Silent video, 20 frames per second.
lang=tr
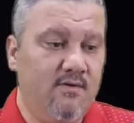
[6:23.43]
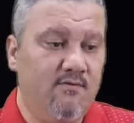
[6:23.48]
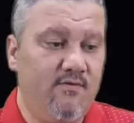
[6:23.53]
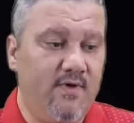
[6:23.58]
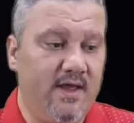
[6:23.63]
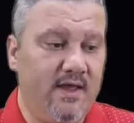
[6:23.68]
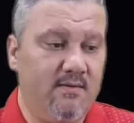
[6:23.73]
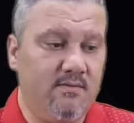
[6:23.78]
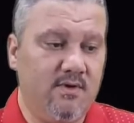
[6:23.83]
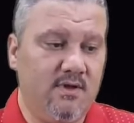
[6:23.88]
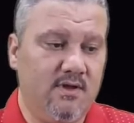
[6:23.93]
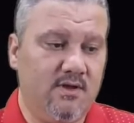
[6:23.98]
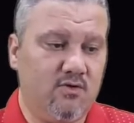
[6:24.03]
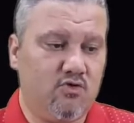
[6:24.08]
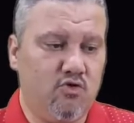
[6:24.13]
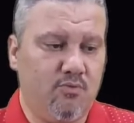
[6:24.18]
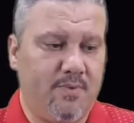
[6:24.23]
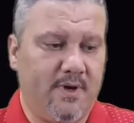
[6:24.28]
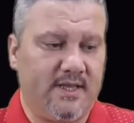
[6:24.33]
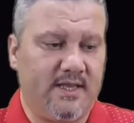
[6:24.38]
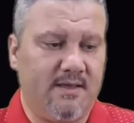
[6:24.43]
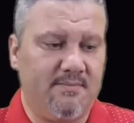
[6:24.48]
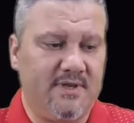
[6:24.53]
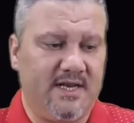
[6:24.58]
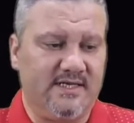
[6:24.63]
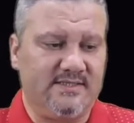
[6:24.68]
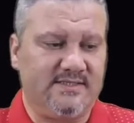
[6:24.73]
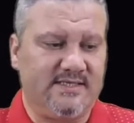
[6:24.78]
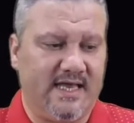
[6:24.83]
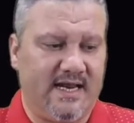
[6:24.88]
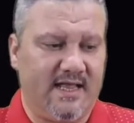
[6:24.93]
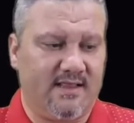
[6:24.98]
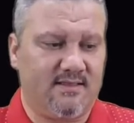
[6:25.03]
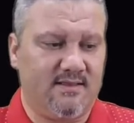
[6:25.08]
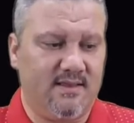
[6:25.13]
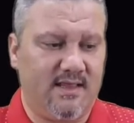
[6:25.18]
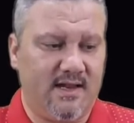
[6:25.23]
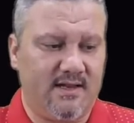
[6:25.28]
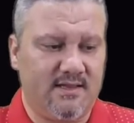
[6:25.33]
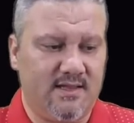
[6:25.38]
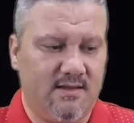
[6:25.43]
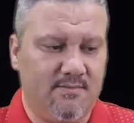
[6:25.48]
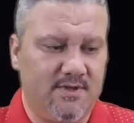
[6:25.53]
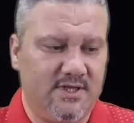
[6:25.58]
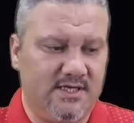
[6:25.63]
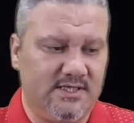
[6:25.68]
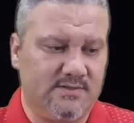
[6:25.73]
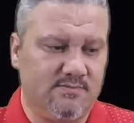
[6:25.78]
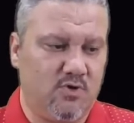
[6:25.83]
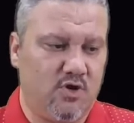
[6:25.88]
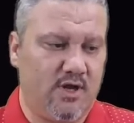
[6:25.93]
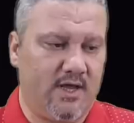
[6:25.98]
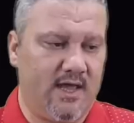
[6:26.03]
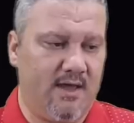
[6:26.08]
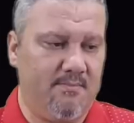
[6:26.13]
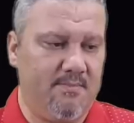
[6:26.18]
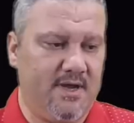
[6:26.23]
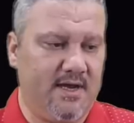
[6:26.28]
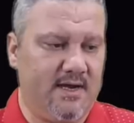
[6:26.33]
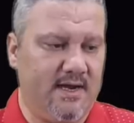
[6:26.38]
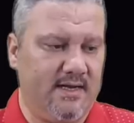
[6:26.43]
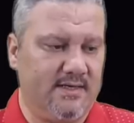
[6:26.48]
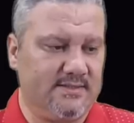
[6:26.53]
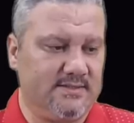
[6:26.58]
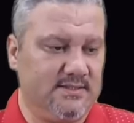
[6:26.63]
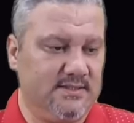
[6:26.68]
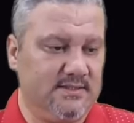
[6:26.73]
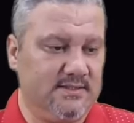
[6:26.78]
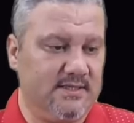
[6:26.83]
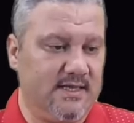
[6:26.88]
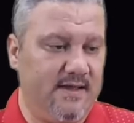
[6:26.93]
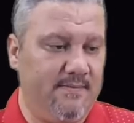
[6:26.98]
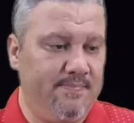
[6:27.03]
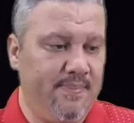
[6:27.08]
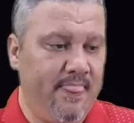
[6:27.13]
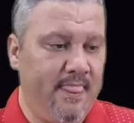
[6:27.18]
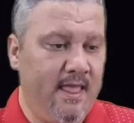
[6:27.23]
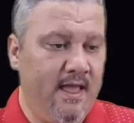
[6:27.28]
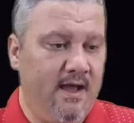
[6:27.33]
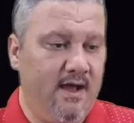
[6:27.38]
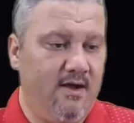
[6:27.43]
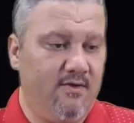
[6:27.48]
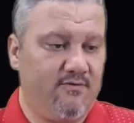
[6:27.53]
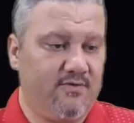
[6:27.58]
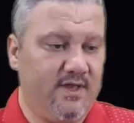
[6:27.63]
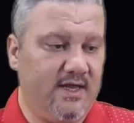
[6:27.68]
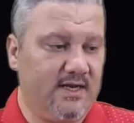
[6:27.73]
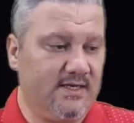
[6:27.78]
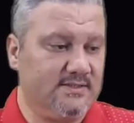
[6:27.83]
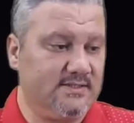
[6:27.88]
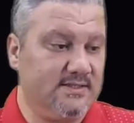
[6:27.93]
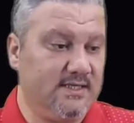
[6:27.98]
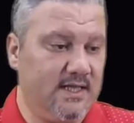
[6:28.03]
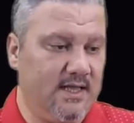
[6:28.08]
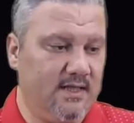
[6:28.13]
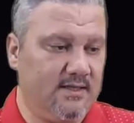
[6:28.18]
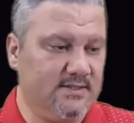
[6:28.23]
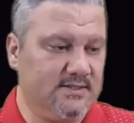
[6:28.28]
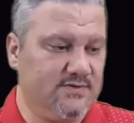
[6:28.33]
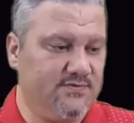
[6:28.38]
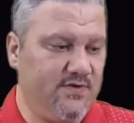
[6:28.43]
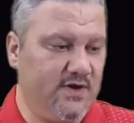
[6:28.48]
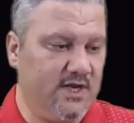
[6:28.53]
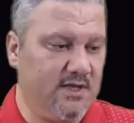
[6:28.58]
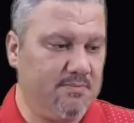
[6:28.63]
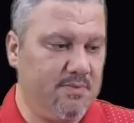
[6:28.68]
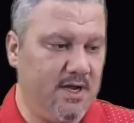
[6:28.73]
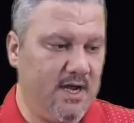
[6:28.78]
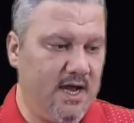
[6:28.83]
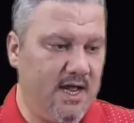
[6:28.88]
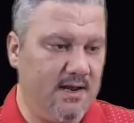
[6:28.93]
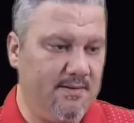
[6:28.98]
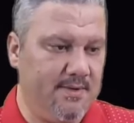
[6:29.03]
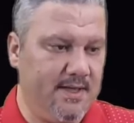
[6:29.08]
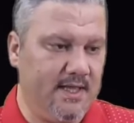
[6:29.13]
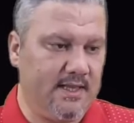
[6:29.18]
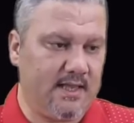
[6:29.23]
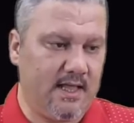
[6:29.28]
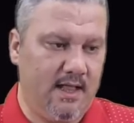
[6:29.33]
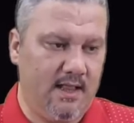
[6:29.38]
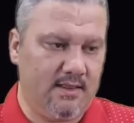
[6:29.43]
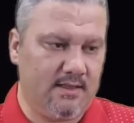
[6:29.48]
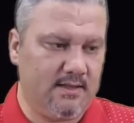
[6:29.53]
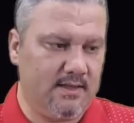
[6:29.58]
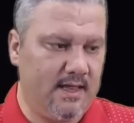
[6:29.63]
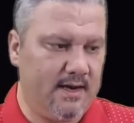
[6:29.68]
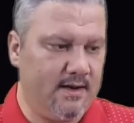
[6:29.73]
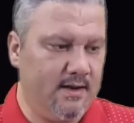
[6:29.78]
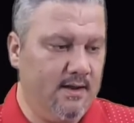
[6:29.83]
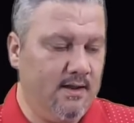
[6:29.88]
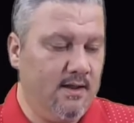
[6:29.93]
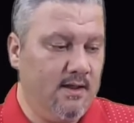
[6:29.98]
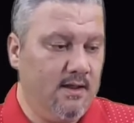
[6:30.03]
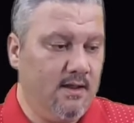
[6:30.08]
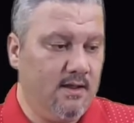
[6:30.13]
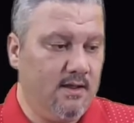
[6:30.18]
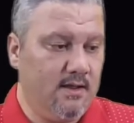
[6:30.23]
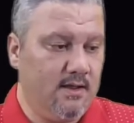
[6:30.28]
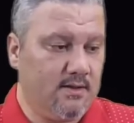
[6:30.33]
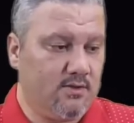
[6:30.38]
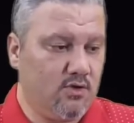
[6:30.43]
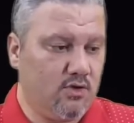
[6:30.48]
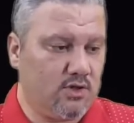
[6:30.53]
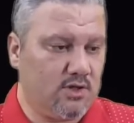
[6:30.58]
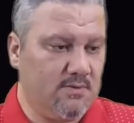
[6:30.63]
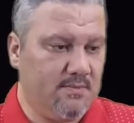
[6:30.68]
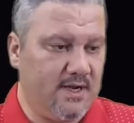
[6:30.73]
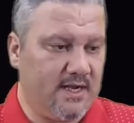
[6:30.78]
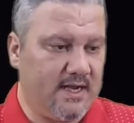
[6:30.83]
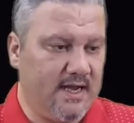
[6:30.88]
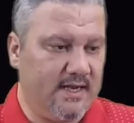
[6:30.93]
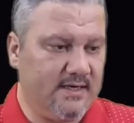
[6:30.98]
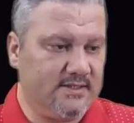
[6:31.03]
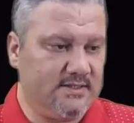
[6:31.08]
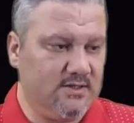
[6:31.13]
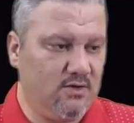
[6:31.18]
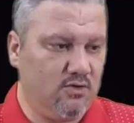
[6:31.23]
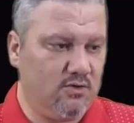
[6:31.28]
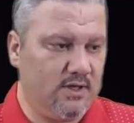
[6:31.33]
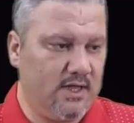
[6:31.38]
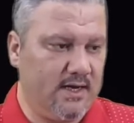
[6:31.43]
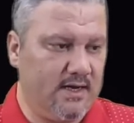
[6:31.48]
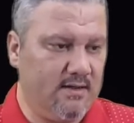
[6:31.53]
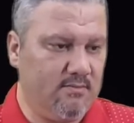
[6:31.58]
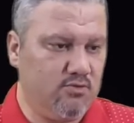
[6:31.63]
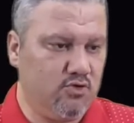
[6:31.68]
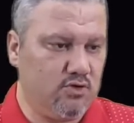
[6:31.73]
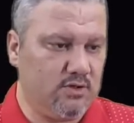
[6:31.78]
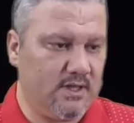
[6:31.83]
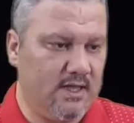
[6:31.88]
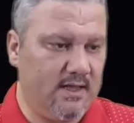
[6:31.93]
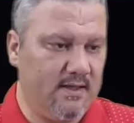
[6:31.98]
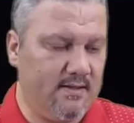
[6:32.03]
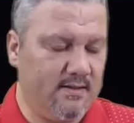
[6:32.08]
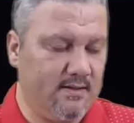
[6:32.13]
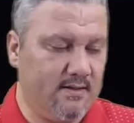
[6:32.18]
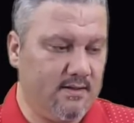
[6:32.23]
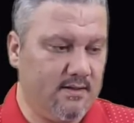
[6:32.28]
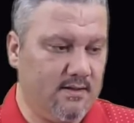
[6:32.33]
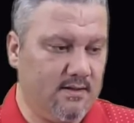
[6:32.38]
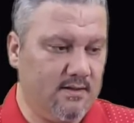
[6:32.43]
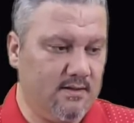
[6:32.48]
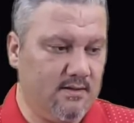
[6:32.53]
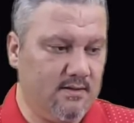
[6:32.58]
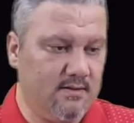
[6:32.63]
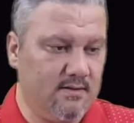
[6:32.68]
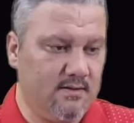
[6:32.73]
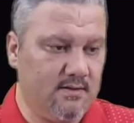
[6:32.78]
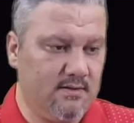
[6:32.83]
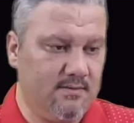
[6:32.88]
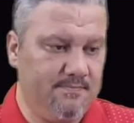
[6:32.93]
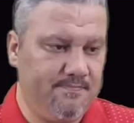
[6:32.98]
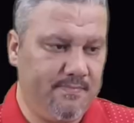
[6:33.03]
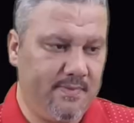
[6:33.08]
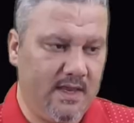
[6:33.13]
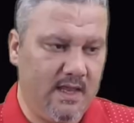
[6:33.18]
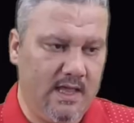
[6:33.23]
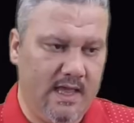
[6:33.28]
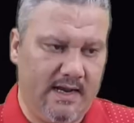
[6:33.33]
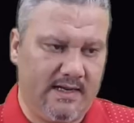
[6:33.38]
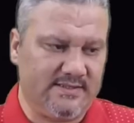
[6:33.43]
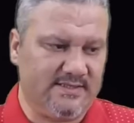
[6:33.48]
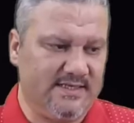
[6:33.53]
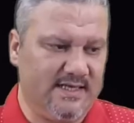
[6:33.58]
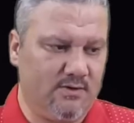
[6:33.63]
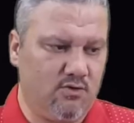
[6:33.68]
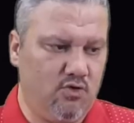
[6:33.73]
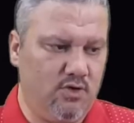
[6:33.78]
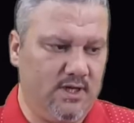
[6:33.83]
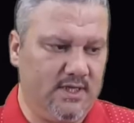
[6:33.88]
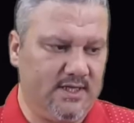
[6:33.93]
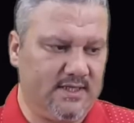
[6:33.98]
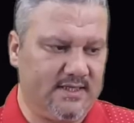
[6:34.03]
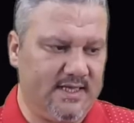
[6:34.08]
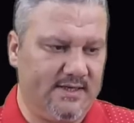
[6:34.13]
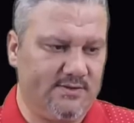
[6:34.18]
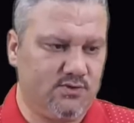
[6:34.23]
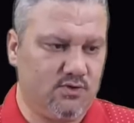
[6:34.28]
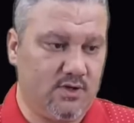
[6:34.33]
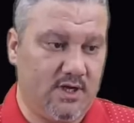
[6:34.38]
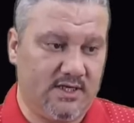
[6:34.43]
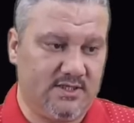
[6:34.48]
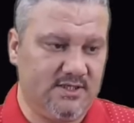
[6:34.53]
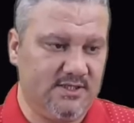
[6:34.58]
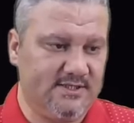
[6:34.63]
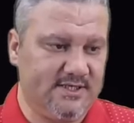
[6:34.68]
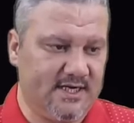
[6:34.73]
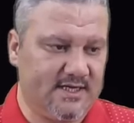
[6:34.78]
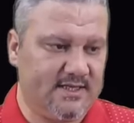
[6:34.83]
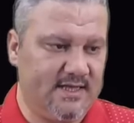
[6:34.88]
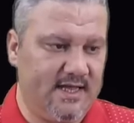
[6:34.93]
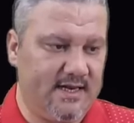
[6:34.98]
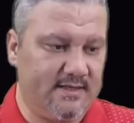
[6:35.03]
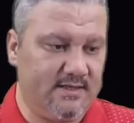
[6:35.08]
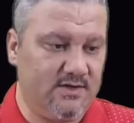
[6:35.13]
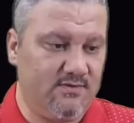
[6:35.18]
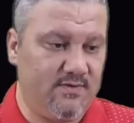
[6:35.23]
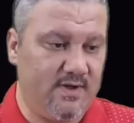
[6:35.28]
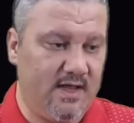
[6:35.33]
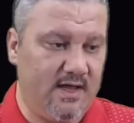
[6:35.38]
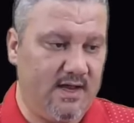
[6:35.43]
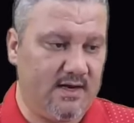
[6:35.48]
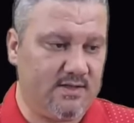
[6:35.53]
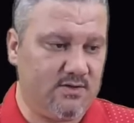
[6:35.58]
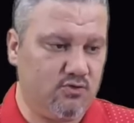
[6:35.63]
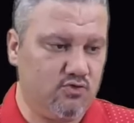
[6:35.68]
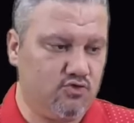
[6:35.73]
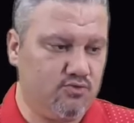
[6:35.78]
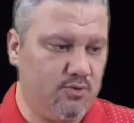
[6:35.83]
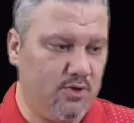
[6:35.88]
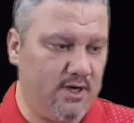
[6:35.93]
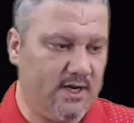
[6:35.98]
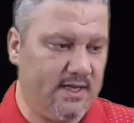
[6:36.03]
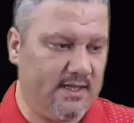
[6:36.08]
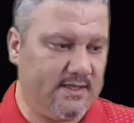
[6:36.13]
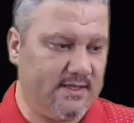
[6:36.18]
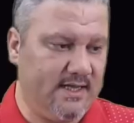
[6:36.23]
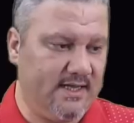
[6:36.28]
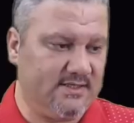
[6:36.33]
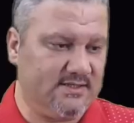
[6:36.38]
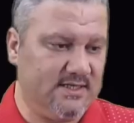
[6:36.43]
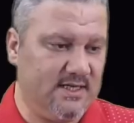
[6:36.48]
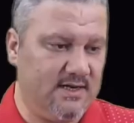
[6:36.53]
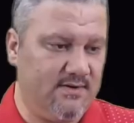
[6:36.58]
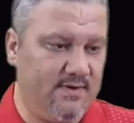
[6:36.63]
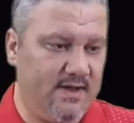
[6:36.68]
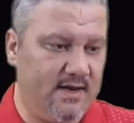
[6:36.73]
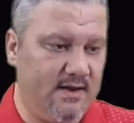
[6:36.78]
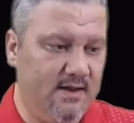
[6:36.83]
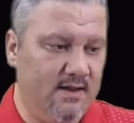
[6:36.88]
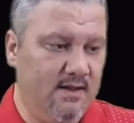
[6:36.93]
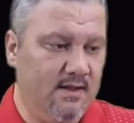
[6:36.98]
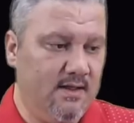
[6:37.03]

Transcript: ve e, kupada biraz ter attılar diyebiliriz Morakembe karşısında. Hafta arasında 7-0'lık bir galibiyet aldılar. E, Tottenham'a karşı onlar da burada e, en azından gol yedikten sonra açılacaklardır ve artık 3 puana ihtiyaçları var.